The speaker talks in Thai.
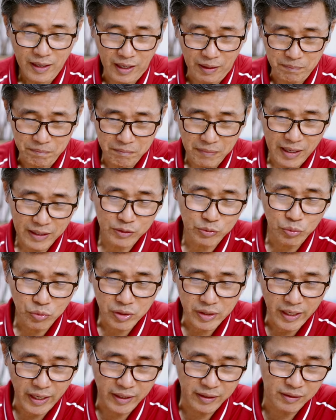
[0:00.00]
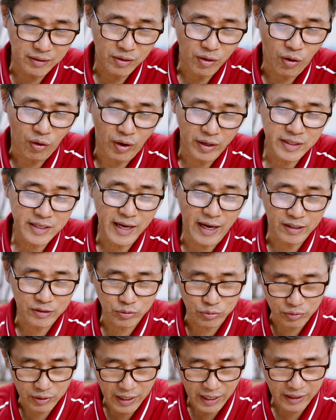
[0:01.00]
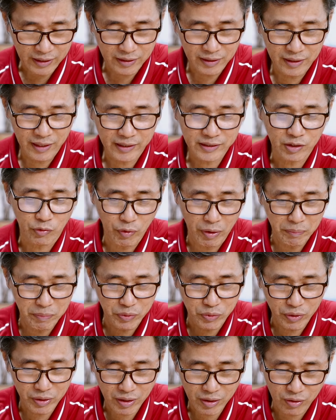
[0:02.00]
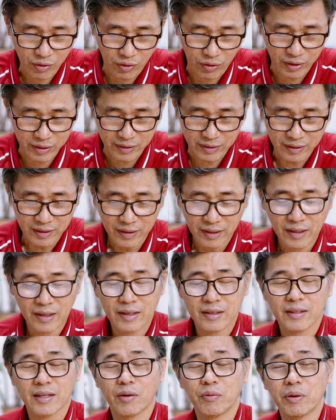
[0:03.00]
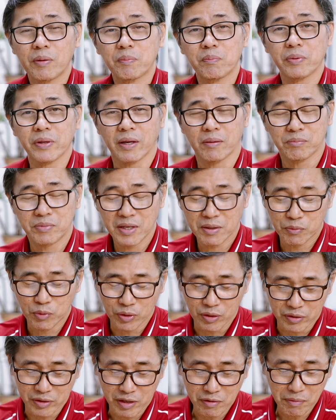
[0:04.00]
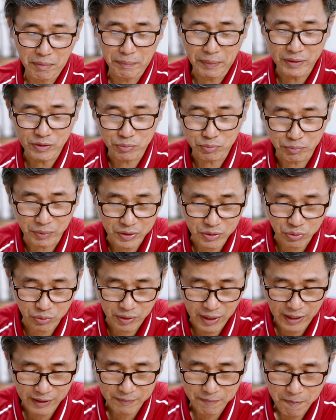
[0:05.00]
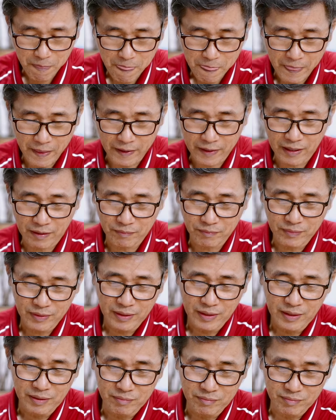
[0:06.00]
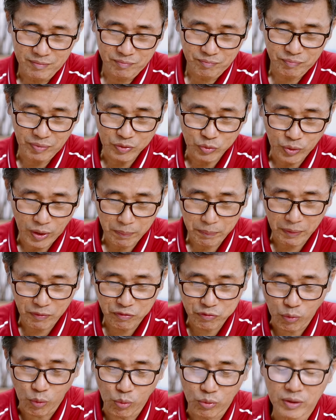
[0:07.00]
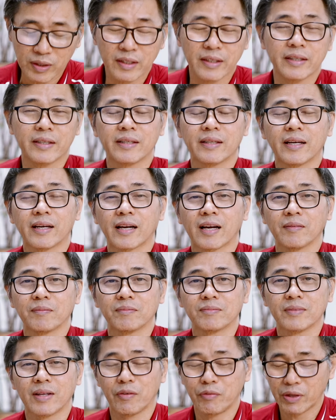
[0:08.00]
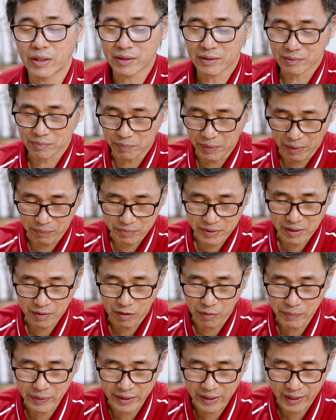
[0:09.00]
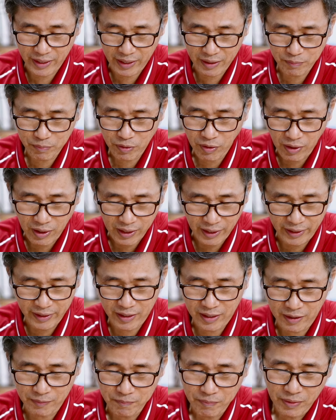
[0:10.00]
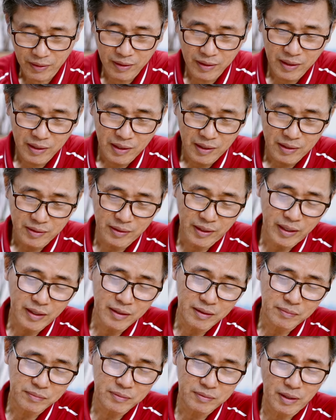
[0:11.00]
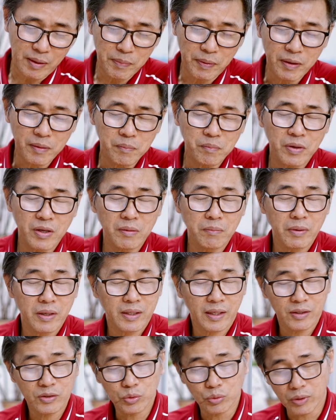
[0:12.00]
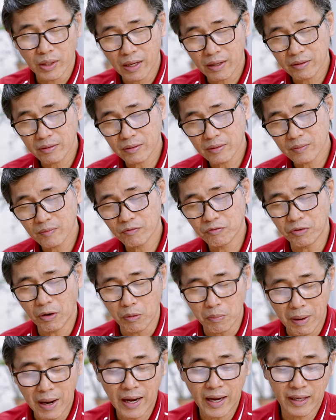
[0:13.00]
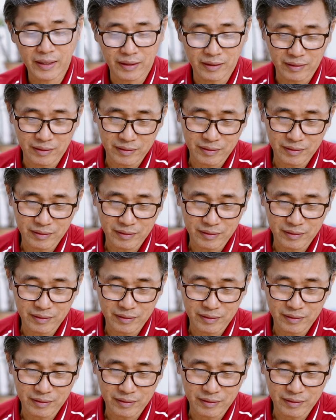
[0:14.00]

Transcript: กลับมาทุกเย็นหอนอย่างสุนัข และตะเวนไปด้วยนครดาวิดเปรียบเทียบคนเหล่านี้ว่าเป็นเหมือนสุนัขนะครับเป็นสุนัขเป็นฝูงเลยนะครับดาวิดเปรียบเทียบเขาเป็นอย่างนั้นเพราะอะไรครับ ในในพระคัมภีร์มีทั้งสุนัขเฝ้าบ้าน